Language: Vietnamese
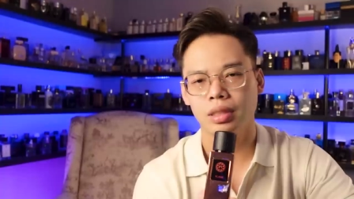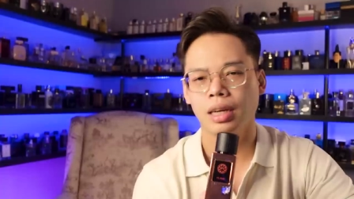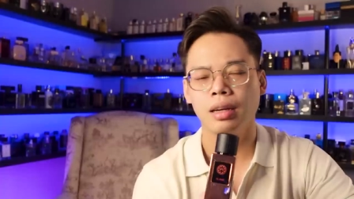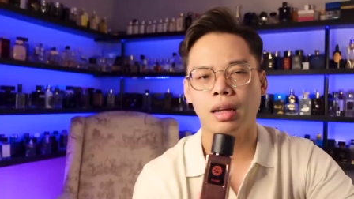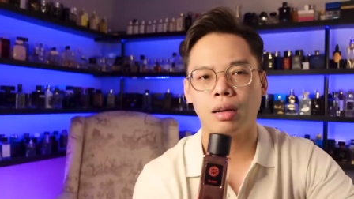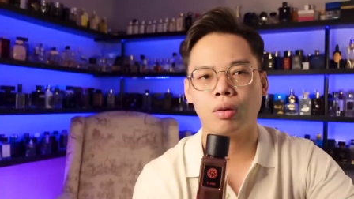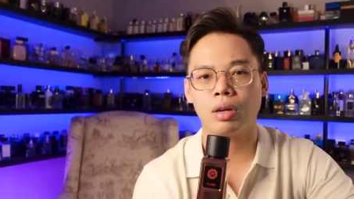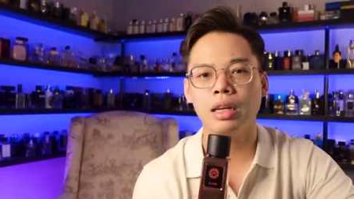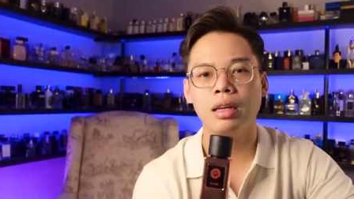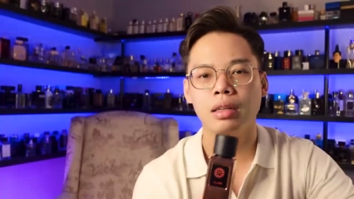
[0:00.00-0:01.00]
chắc là có
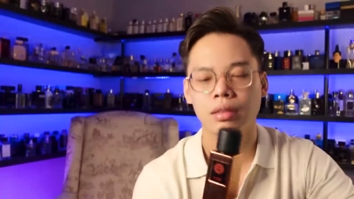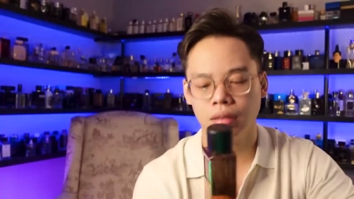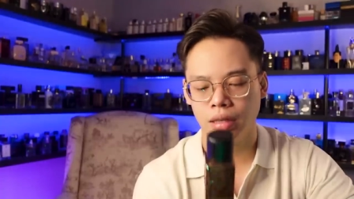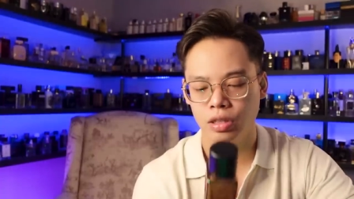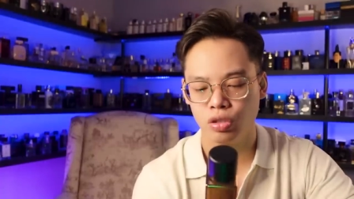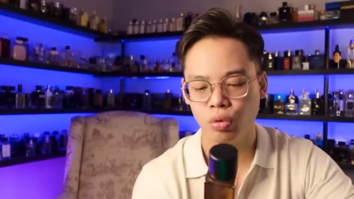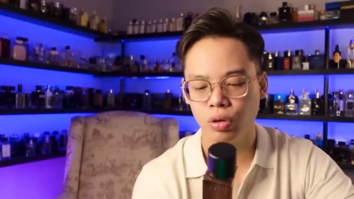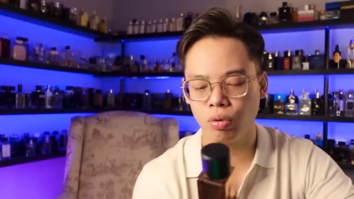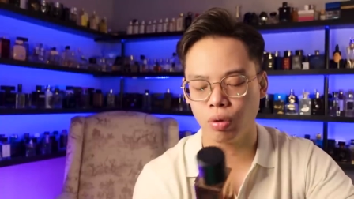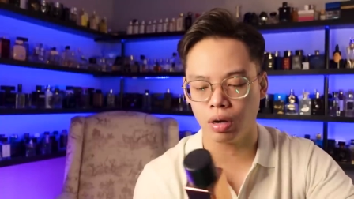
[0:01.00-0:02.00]
khi lấy
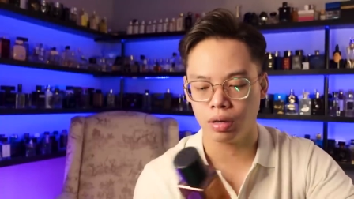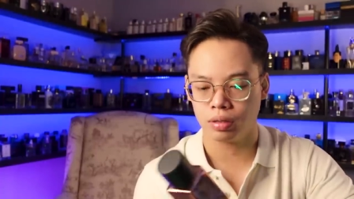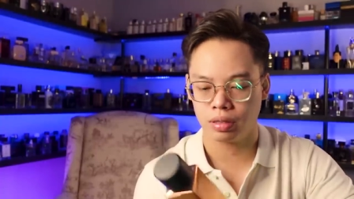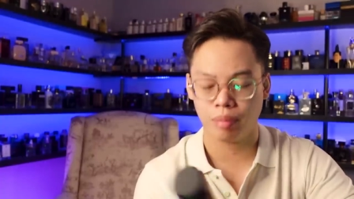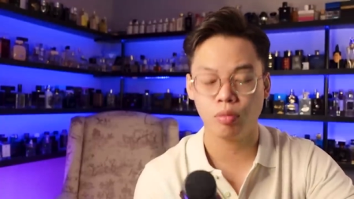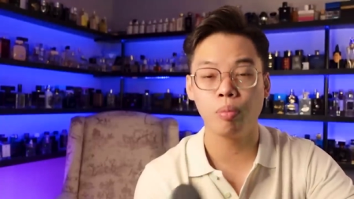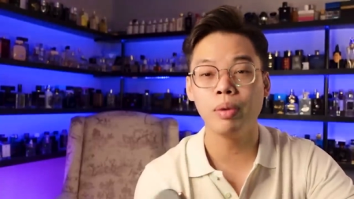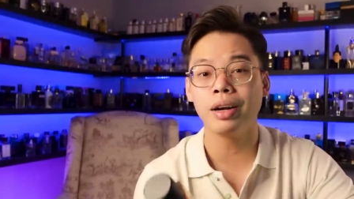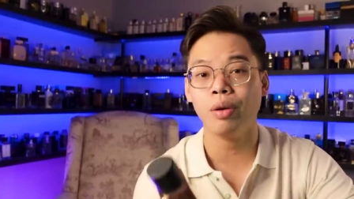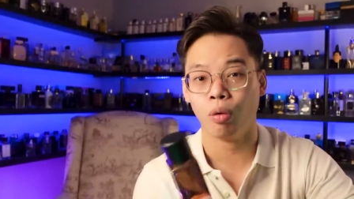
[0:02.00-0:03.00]
rui của năm
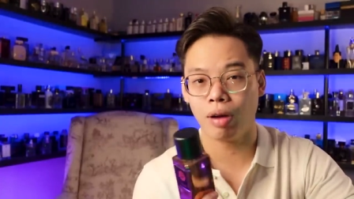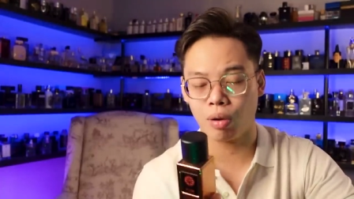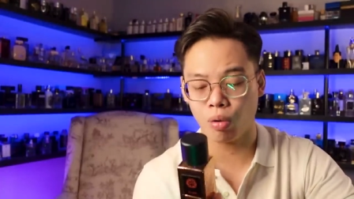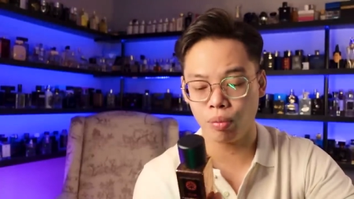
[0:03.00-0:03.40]
40 đổ vào